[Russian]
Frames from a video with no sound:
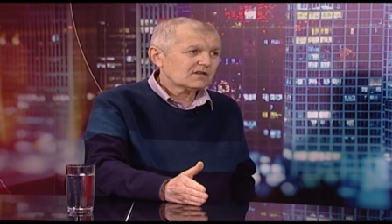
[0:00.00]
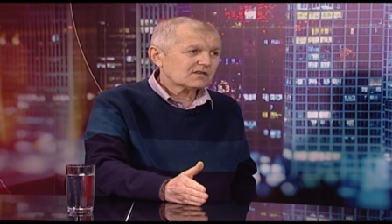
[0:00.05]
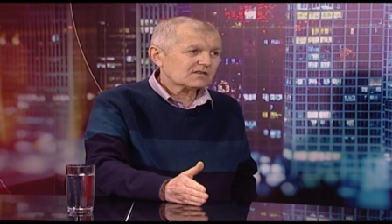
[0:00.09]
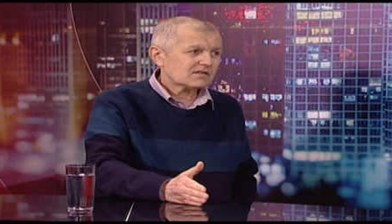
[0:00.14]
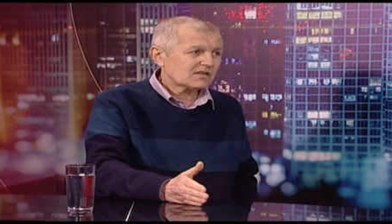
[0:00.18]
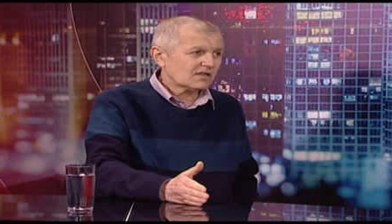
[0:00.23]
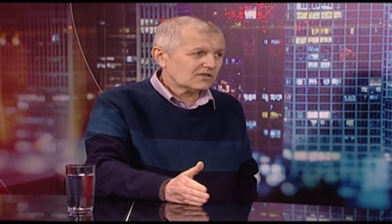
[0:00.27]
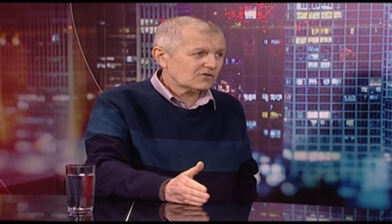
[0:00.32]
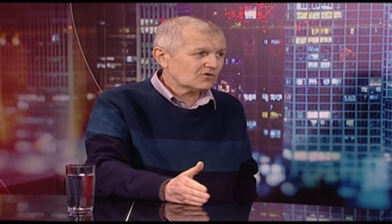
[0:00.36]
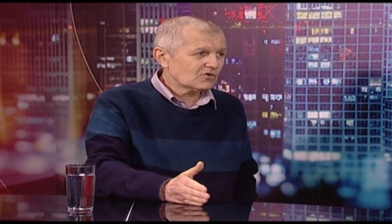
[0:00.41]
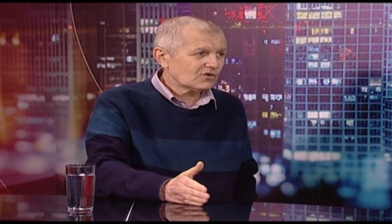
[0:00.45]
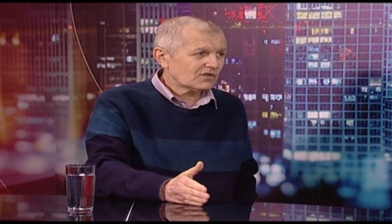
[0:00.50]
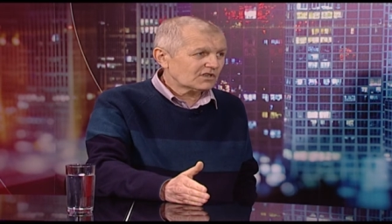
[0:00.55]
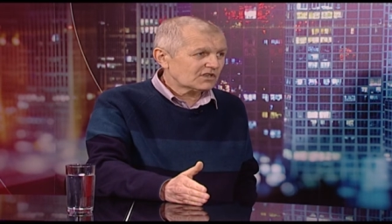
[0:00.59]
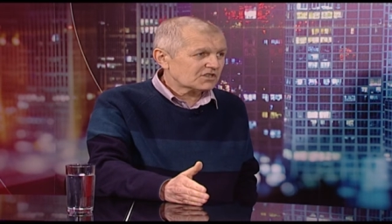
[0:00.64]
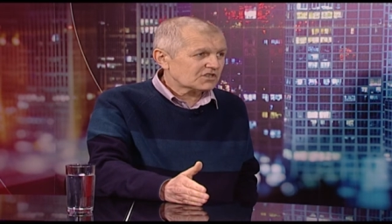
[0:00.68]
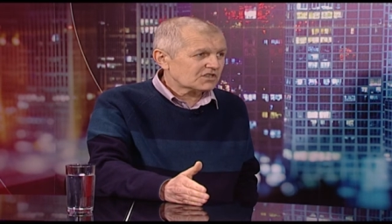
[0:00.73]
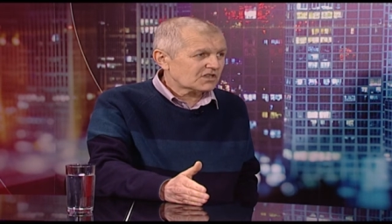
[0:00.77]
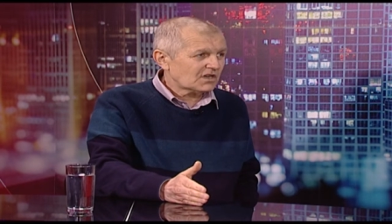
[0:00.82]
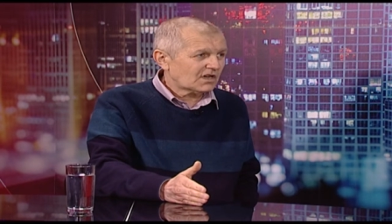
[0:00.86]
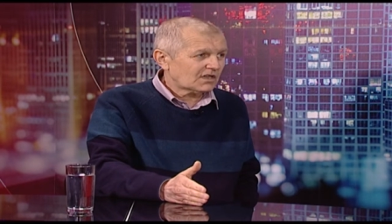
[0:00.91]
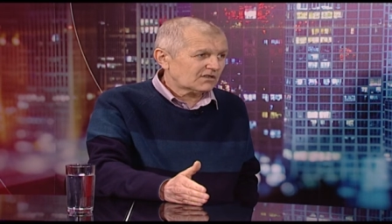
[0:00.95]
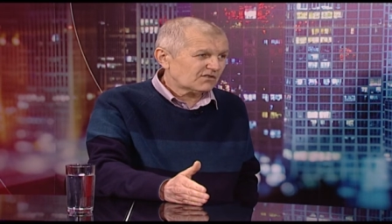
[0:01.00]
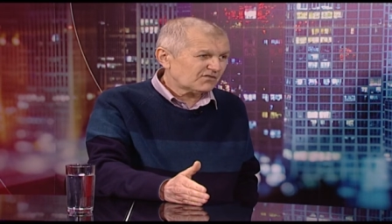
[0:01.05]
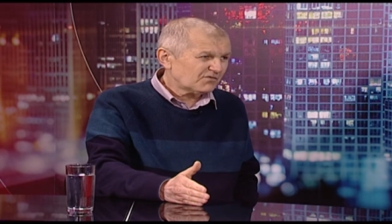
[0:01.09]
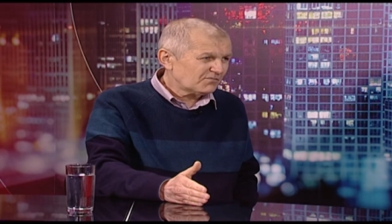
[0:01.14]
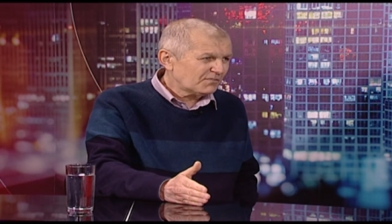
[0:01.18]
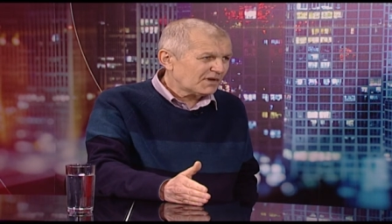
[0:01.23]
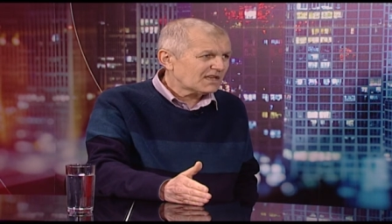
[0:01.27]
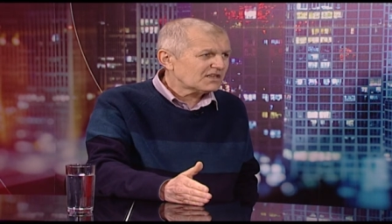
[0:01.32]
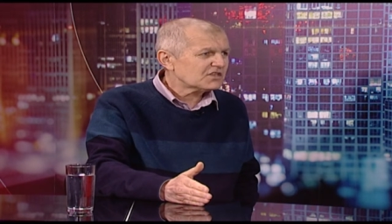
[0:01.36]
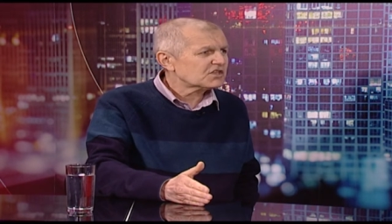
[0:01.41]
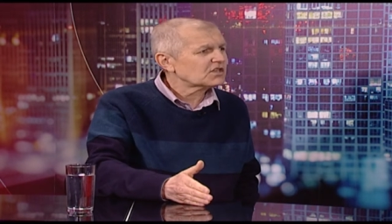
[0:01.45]
Соединенные Штаты. В
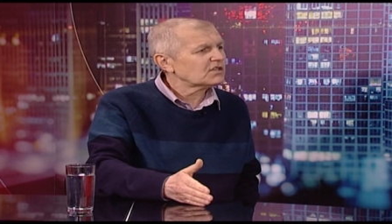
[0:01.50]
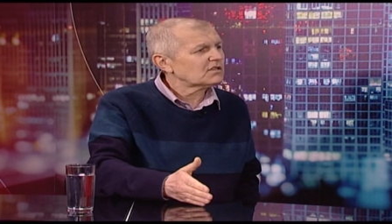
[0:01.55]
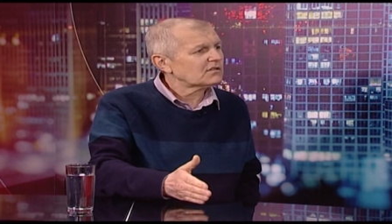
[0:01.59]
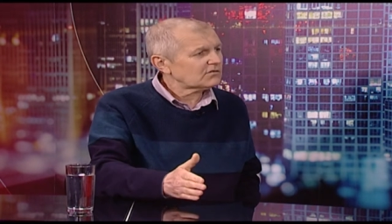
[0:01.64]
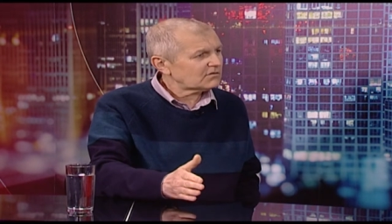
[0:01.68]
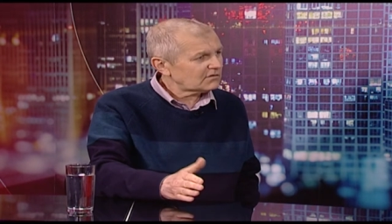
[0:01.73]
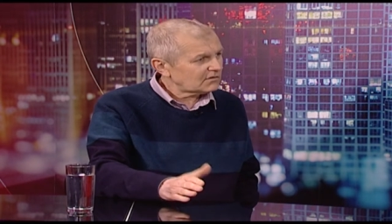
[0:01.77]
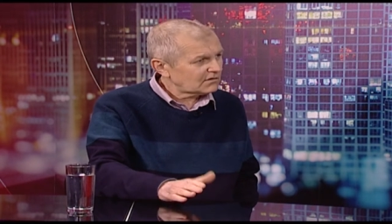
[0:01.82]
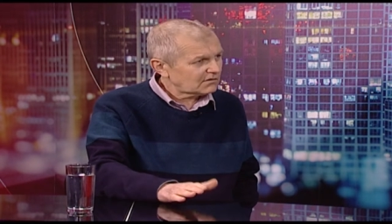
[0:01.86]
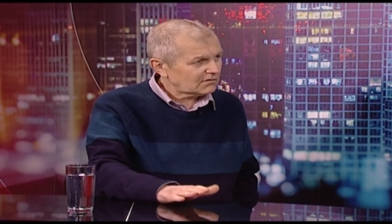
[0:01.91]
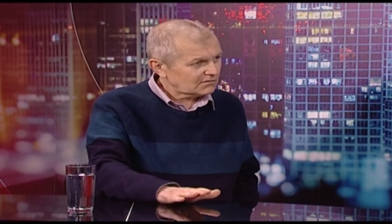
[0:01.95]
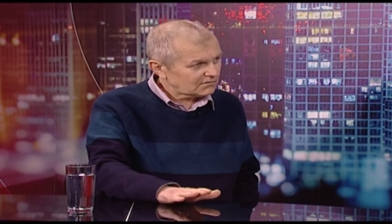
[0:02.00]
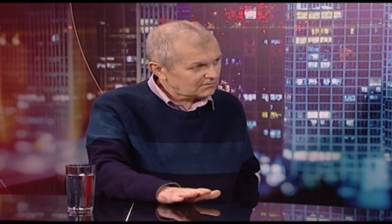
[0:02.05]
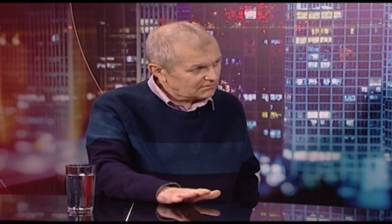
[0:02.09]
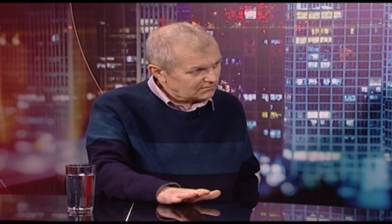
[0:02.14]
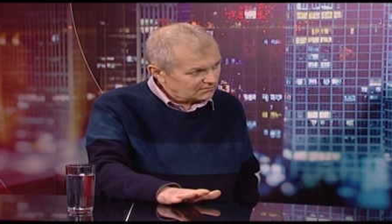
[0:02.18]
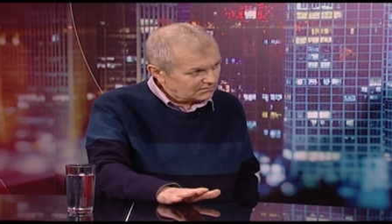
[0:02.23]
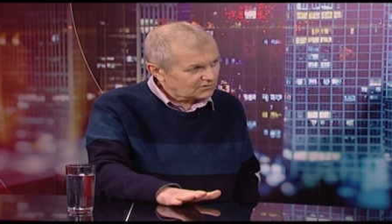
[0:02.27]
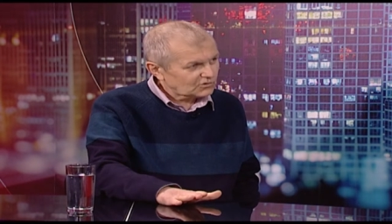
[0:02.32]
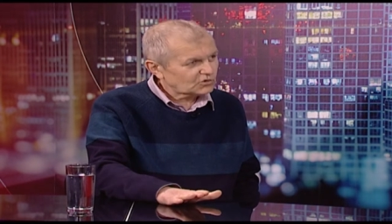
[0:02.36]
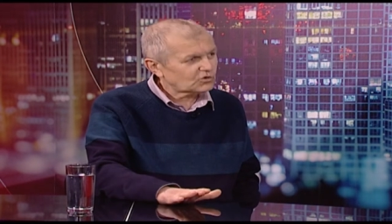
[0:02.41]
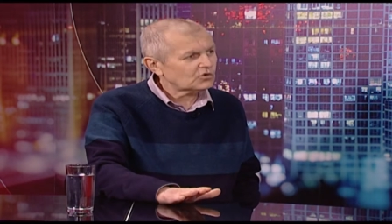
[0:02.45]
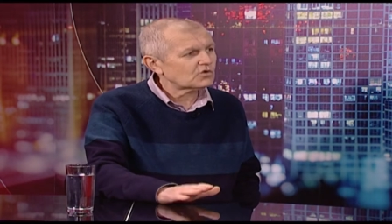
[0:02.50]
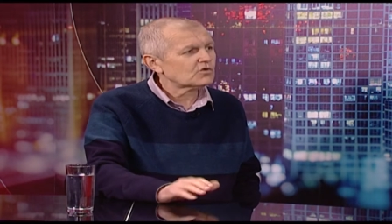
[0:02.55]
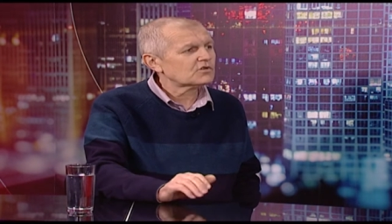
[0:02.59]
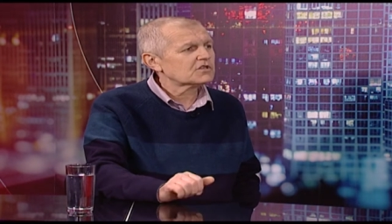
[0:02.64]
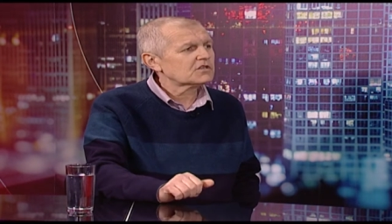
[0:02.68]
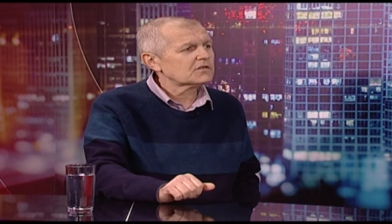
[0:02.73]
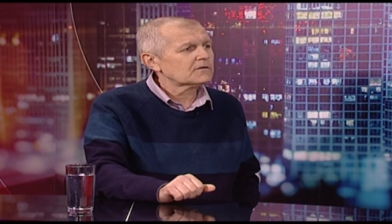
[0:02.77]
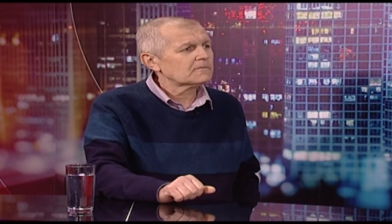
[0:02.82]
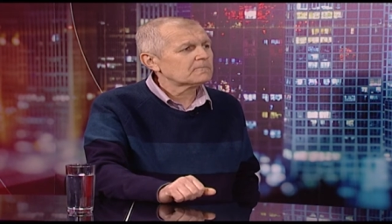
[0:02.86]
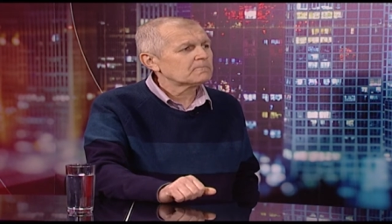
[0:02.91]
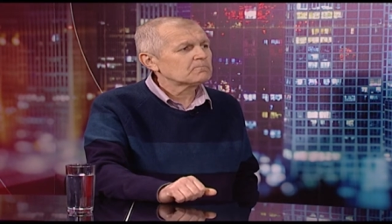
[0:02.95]
меньшей, но
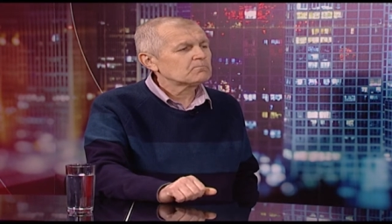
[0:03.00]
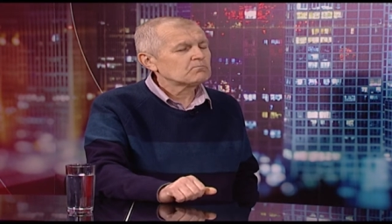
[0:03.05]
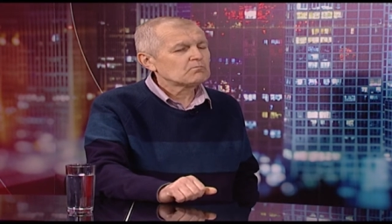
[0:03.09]
тоже